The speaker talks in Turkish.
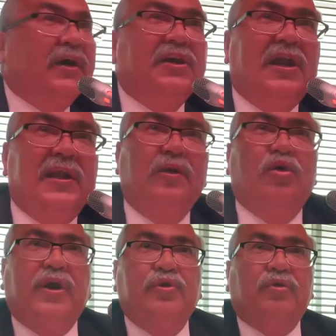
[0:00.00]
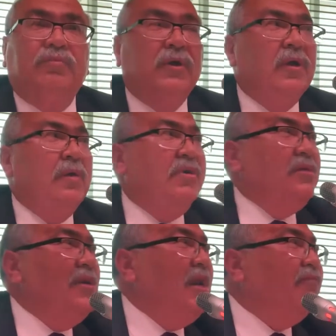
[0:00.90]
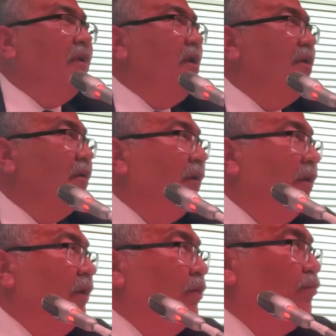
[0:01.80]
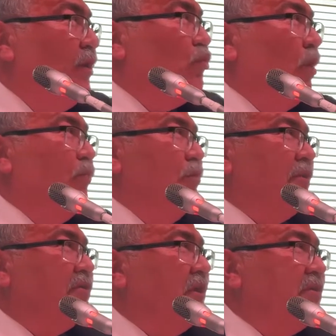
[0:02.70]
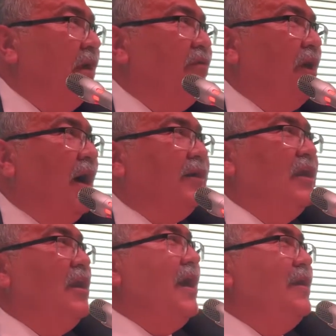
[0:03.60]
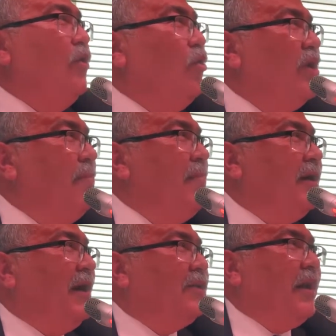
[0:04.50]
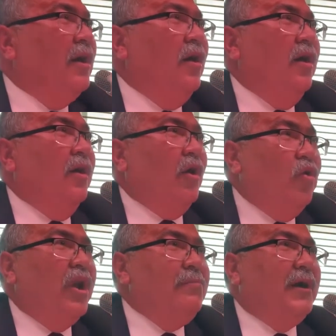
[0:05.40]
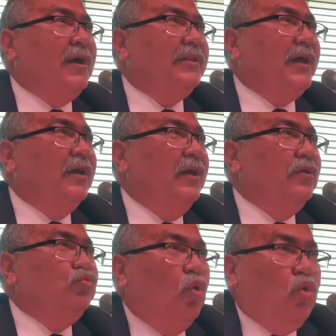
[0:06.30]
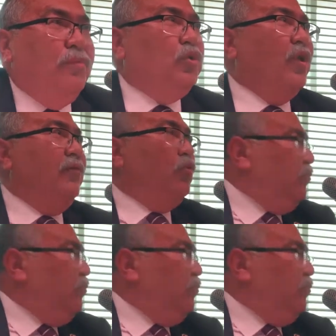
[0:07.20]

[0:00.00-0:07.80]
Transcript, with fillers: hak ihlallerini öğreniyorum. Bir milletvekilinin bir toplumda cezaevinde hak ilanını öğrenmek kadar öğrenmek kadar doğru bir görev